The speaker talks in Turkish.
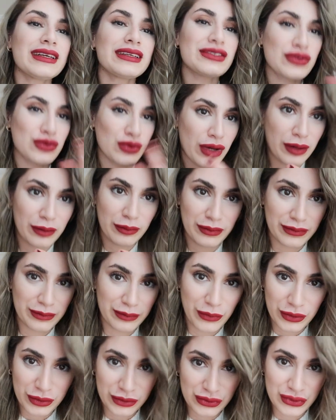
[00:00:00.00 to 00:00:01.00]
Şu an
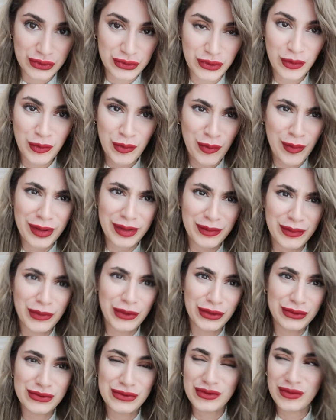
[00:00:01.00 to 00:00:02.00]
böyle düşünüyorum. Umarım
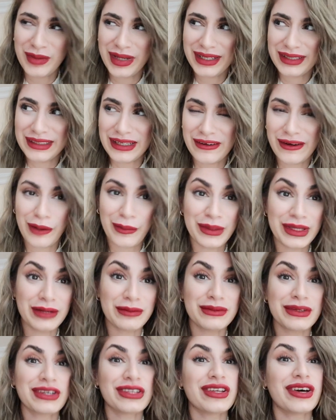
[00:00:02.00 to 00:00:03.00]
böyle düşünmeye devam
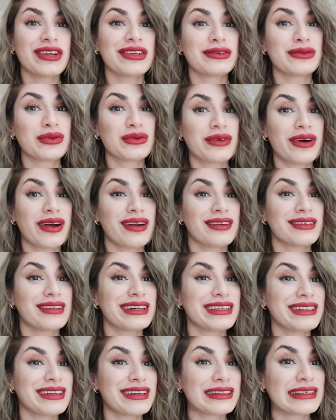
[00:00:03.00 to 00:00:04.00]
ederim. Ne kadar tutarlı, ne
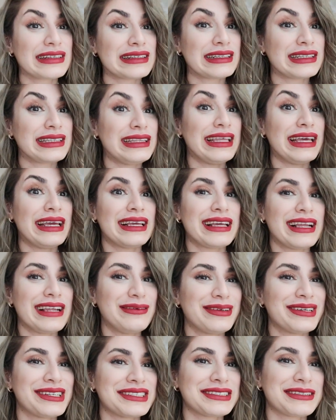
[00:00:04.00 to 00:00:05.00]
kadar
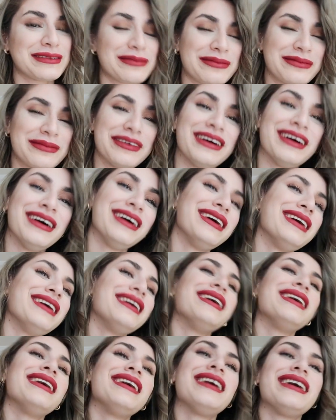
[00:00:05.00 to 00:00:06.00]
dengeli bir kızım.
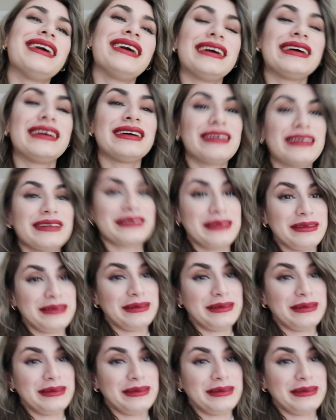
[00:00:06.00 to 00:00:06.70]
Ee,